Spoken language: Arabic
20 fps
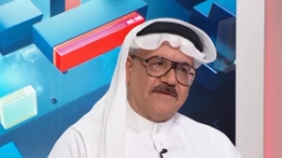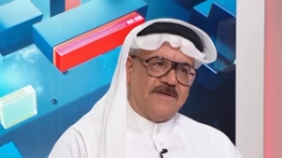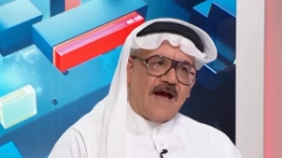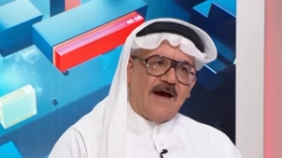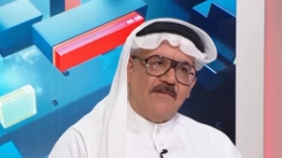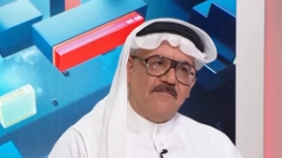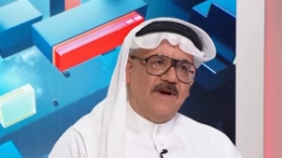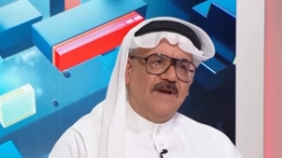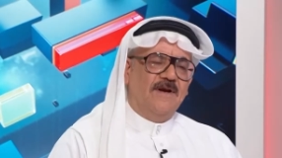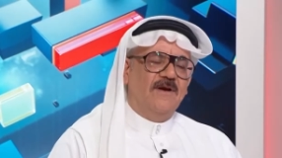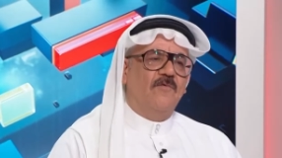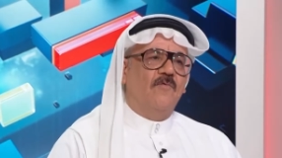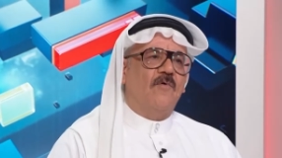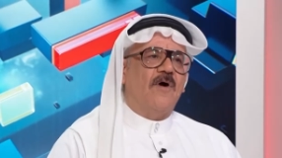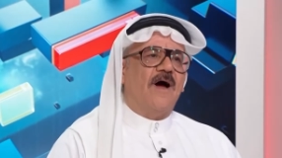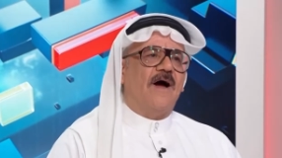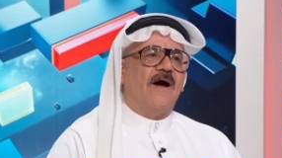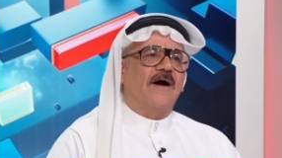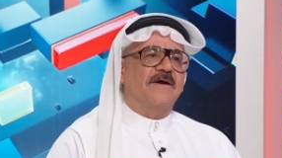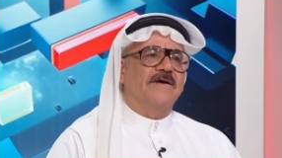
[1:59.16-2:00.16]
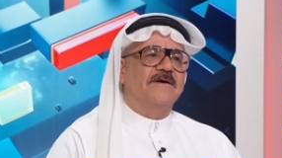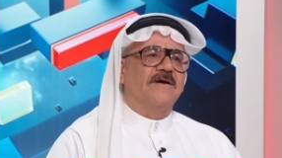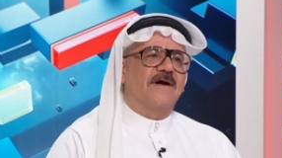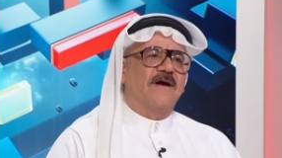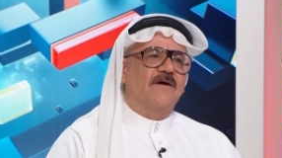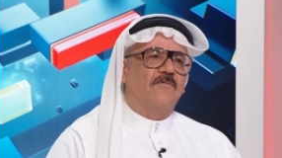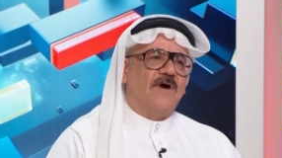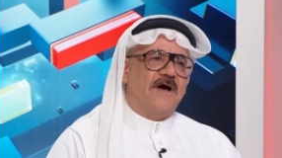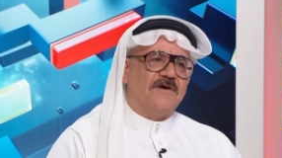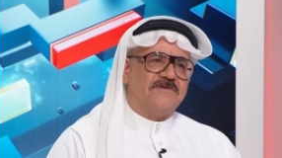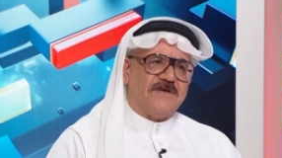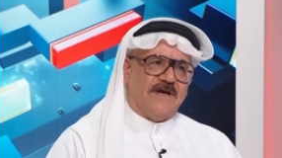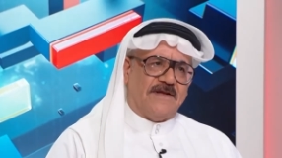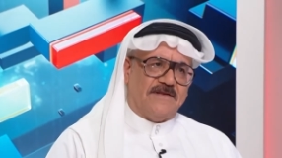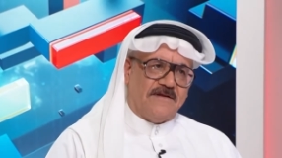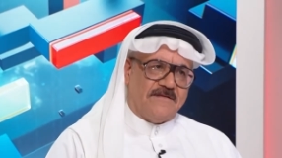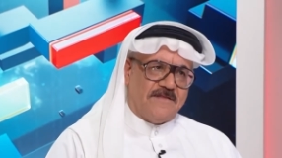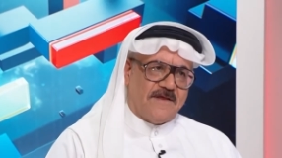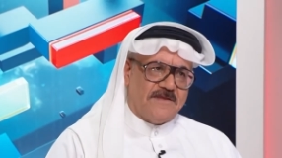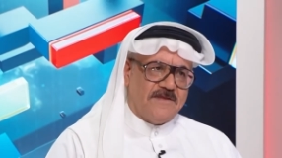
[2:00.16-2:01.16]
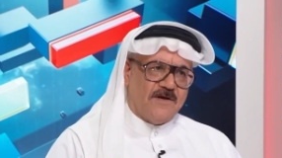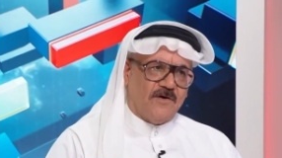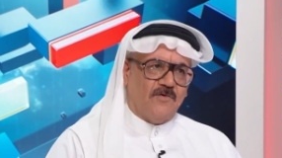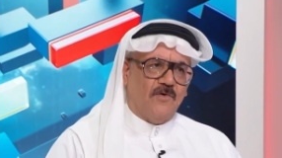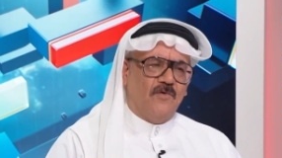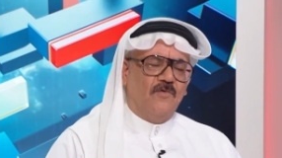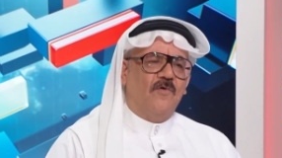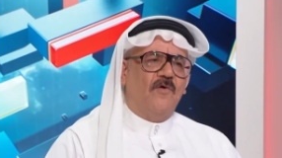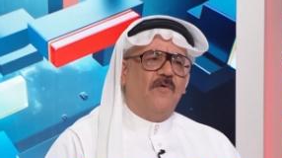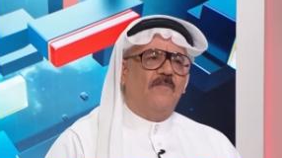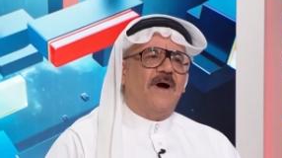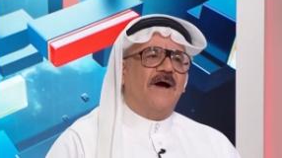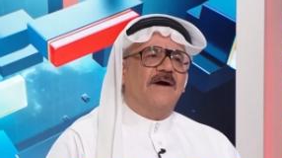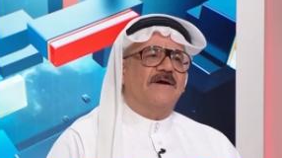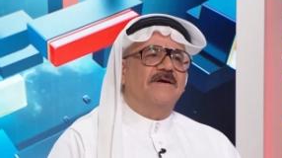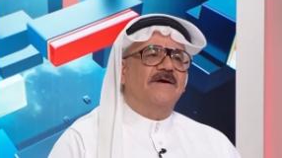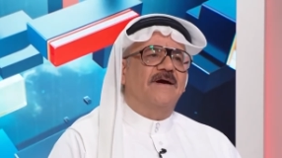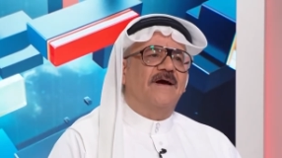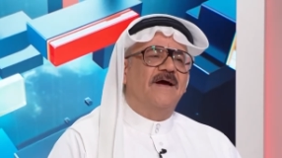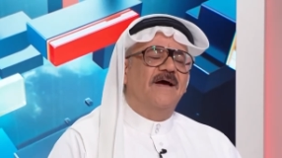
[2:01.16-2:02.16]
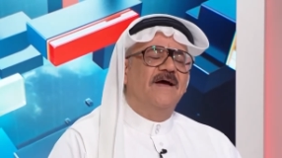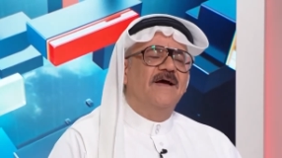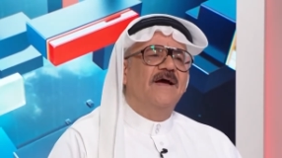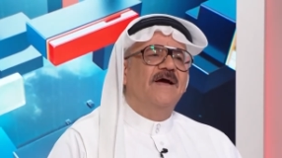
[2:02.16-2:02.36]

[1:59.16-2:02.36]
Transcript: تعمل وحقيقه واساتذتنا كلهم حقيقه مم.